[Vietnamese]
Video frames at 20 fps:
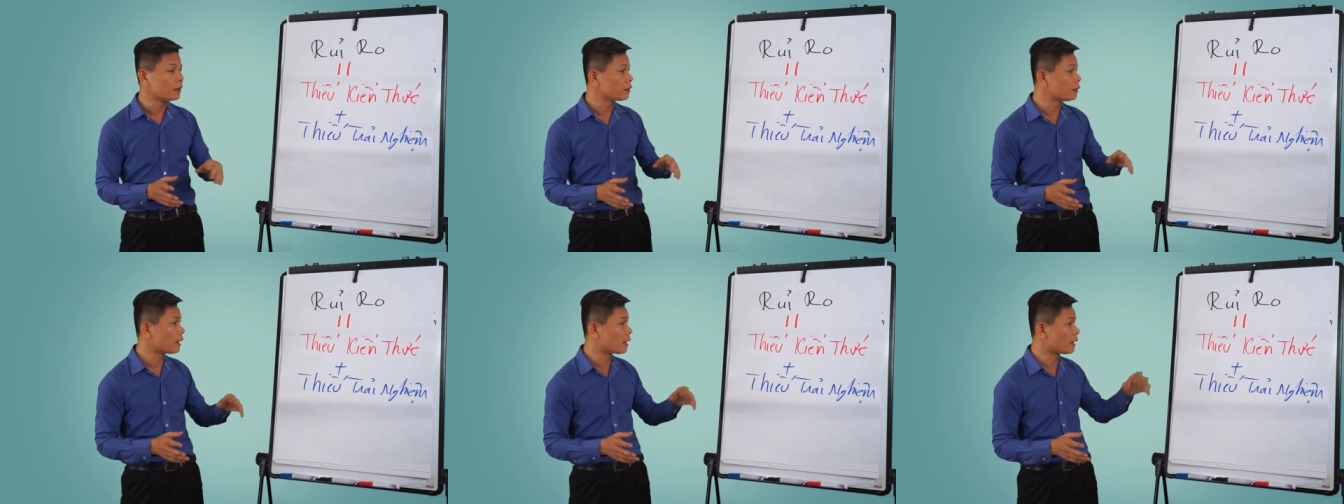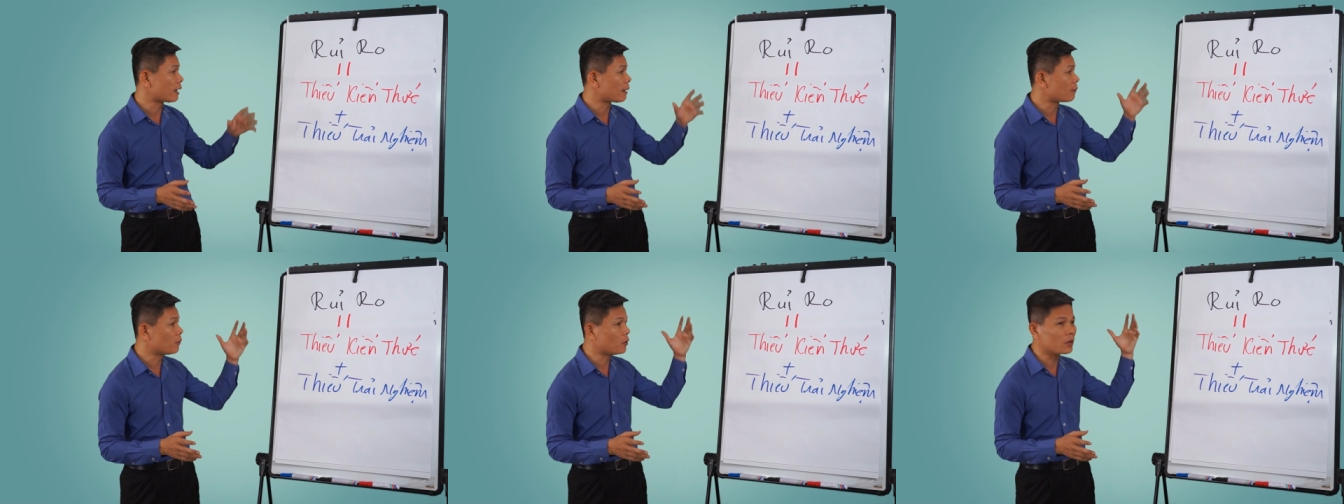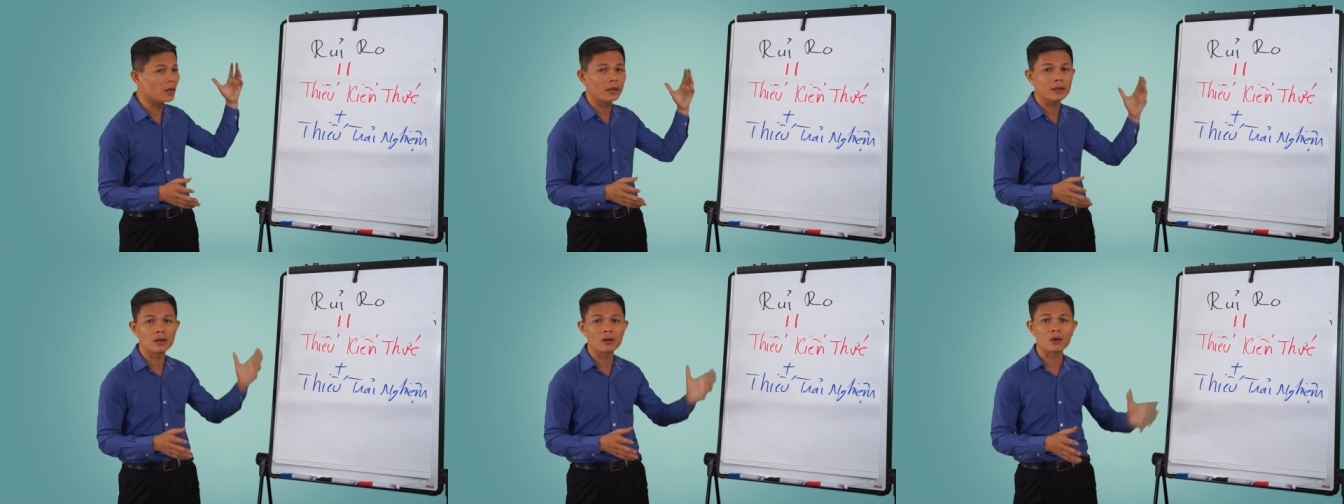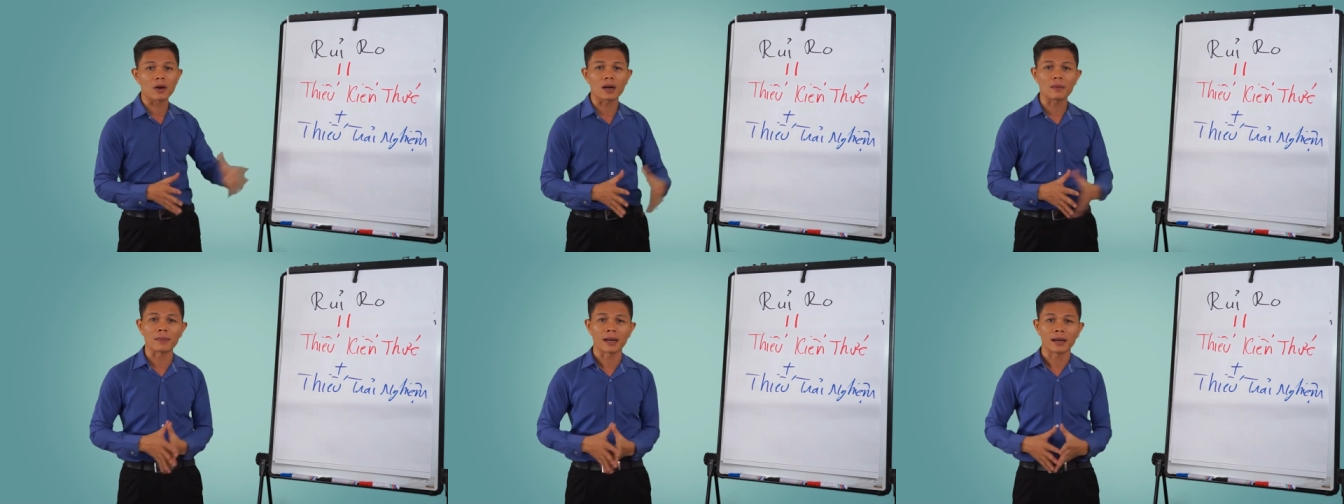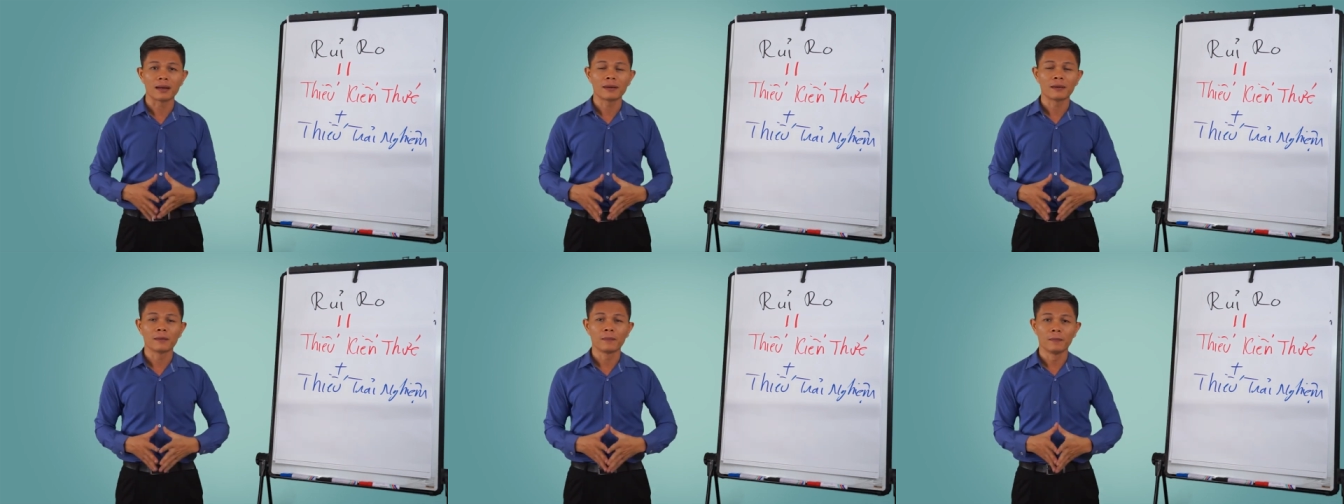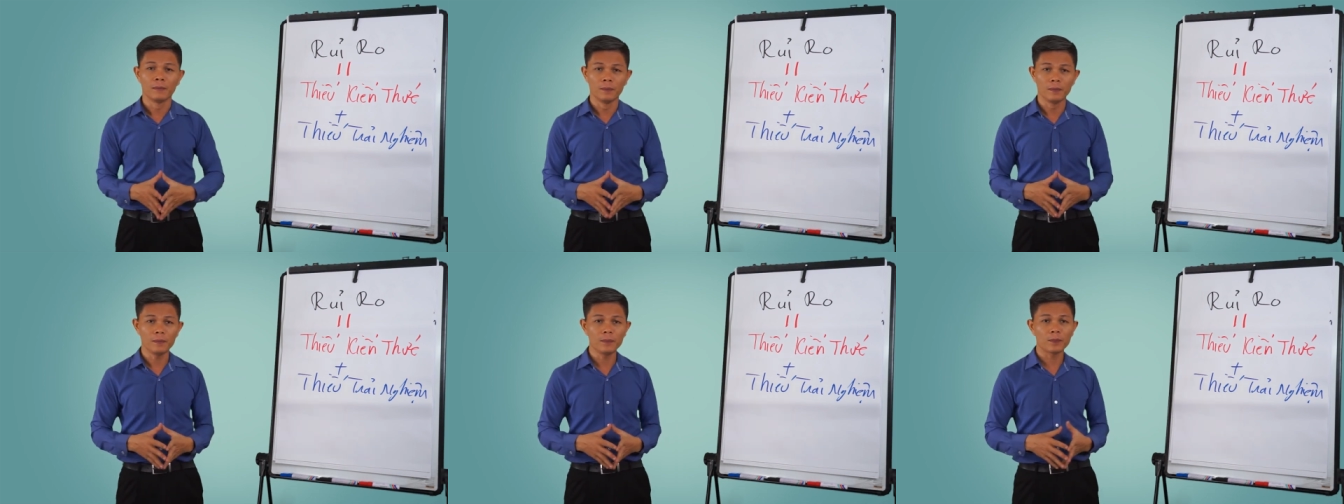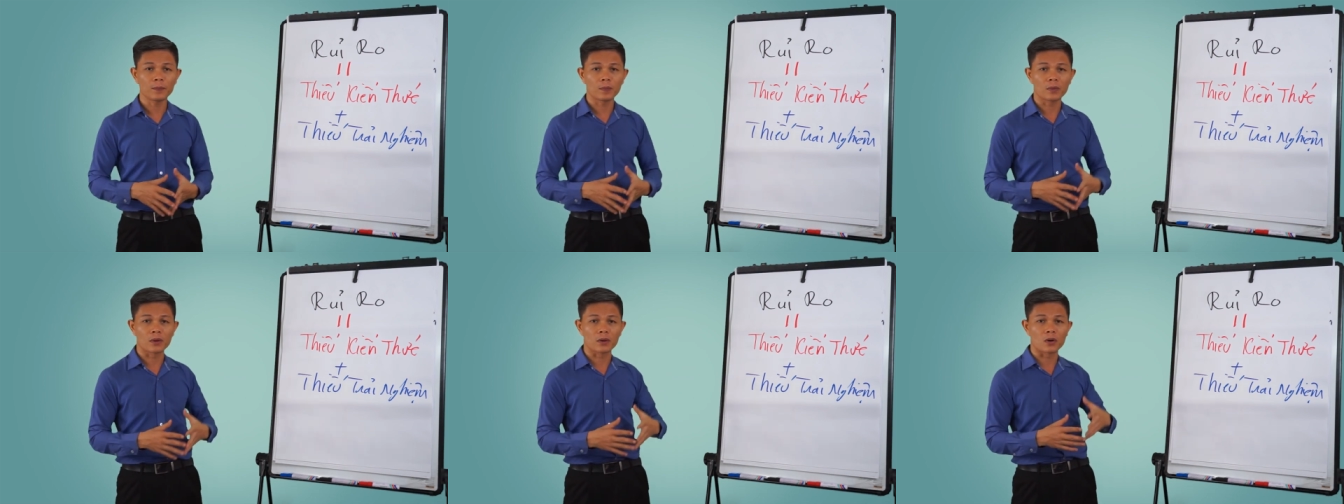Dân làm môi giới chứng khoán mà,
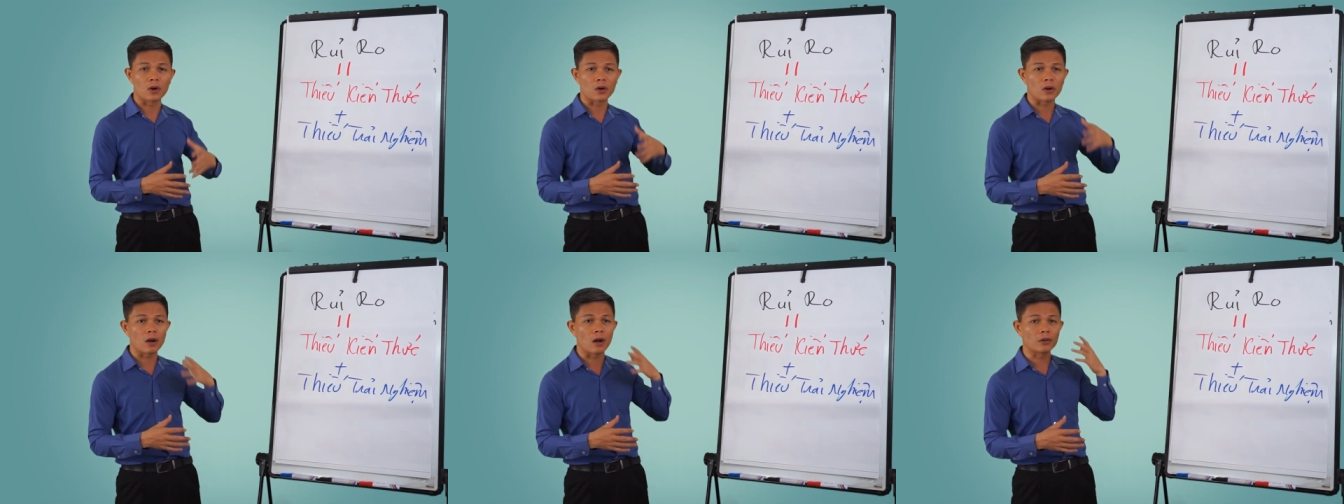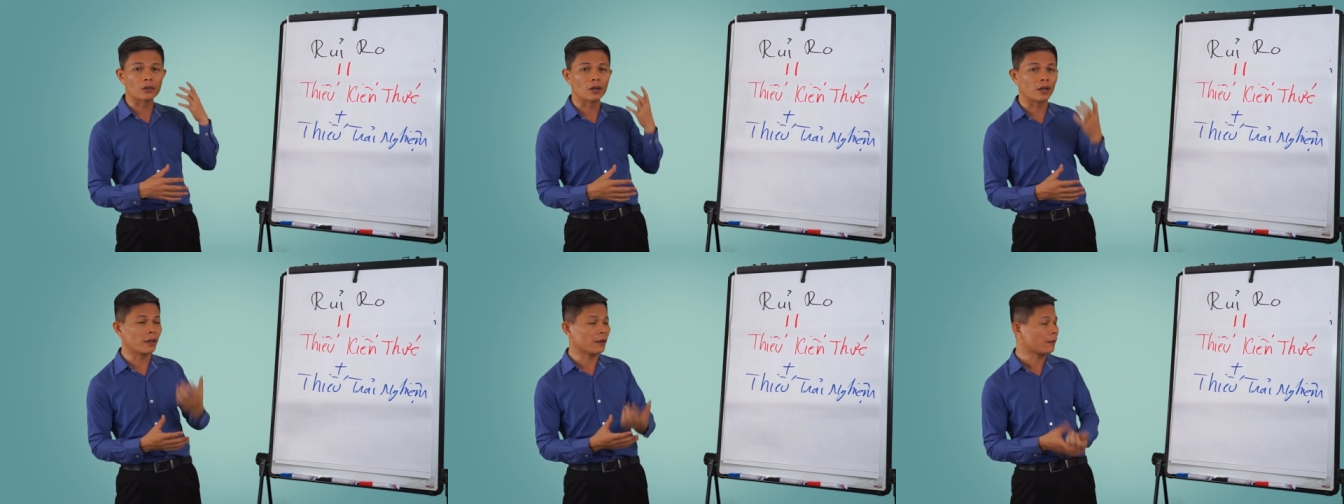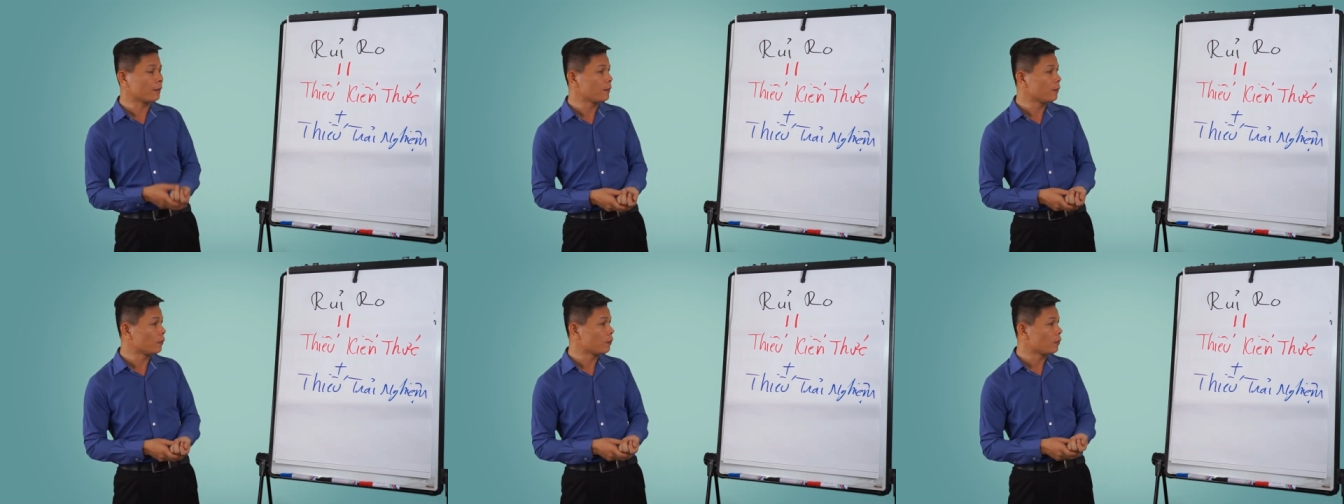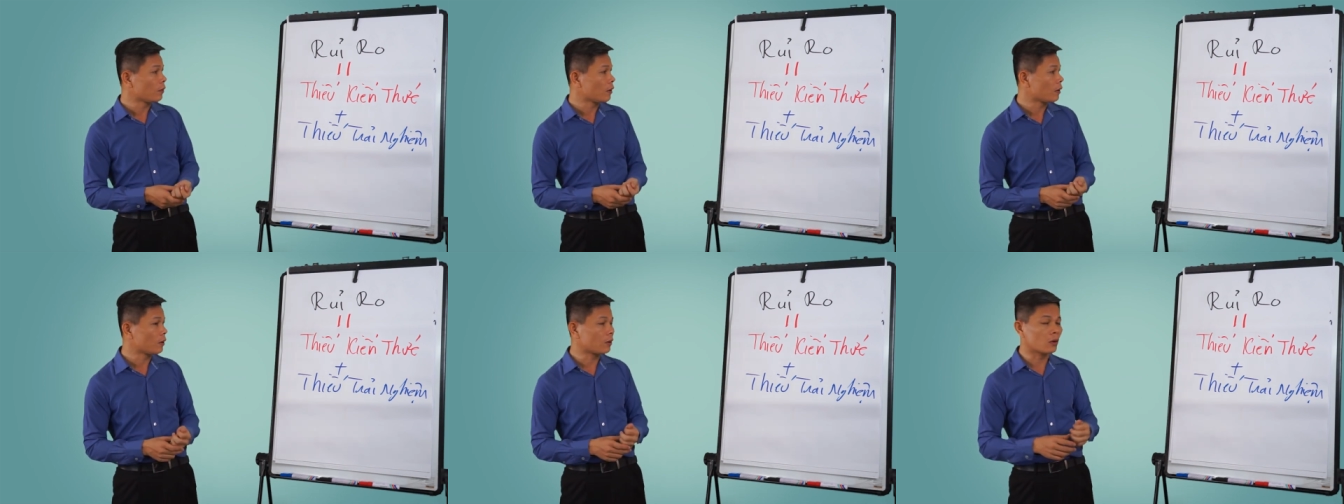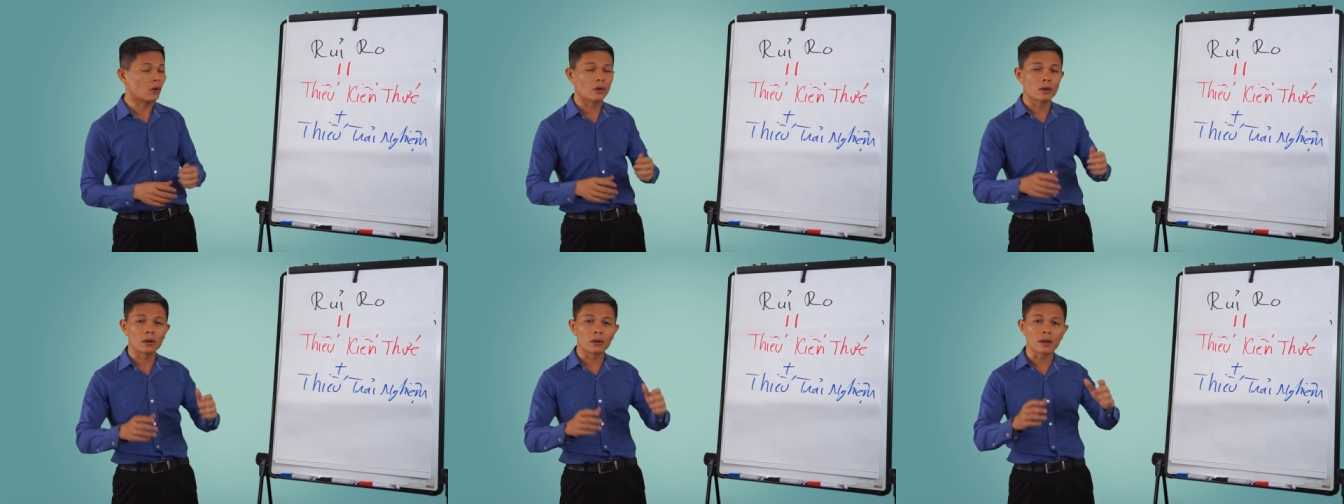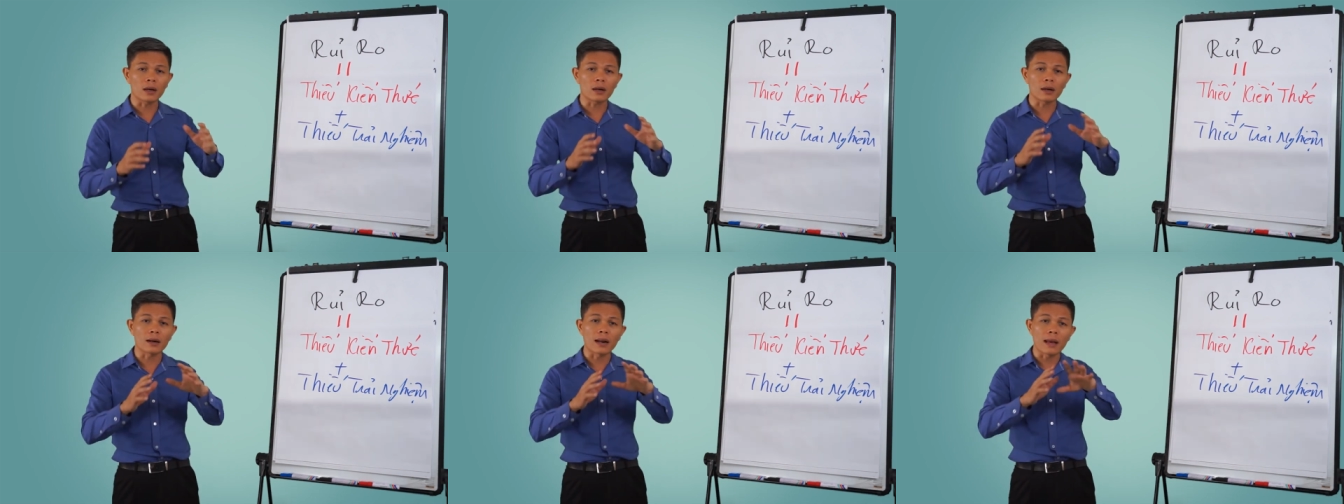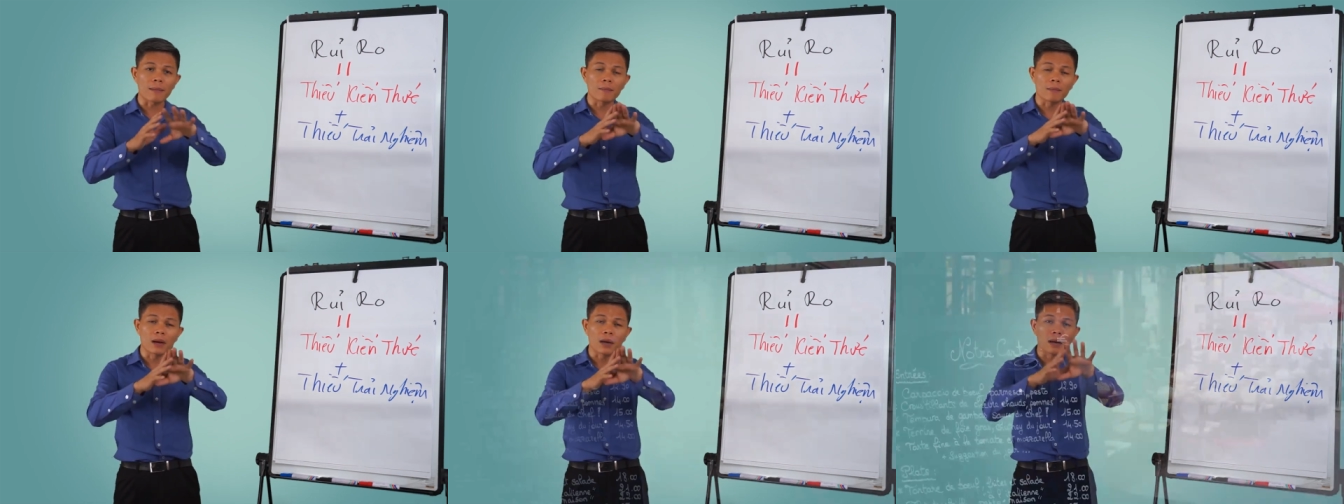rồi có tiền, rồi rất là
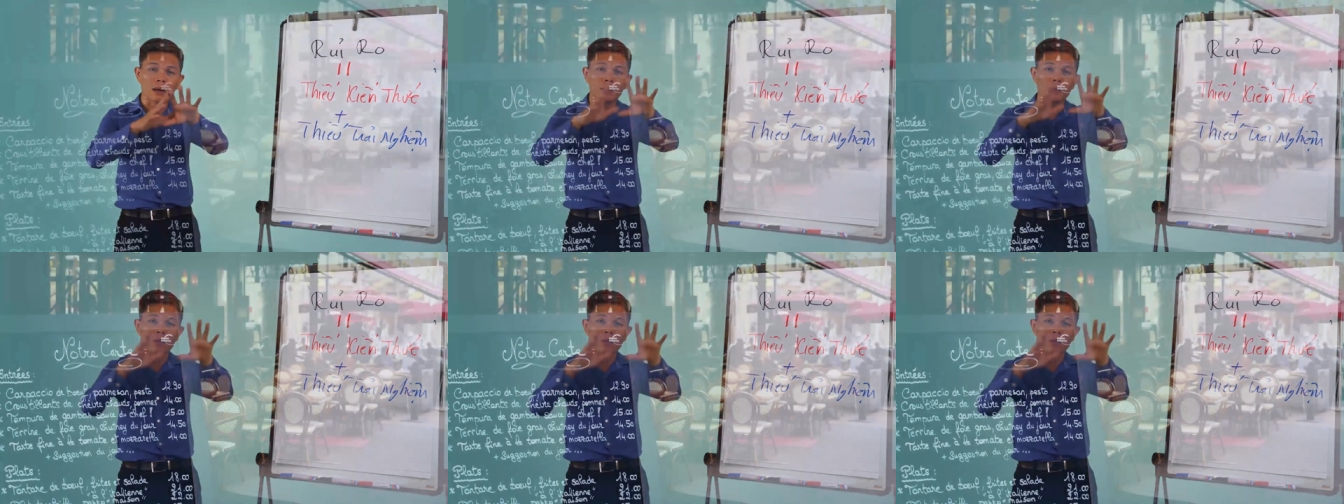đam mê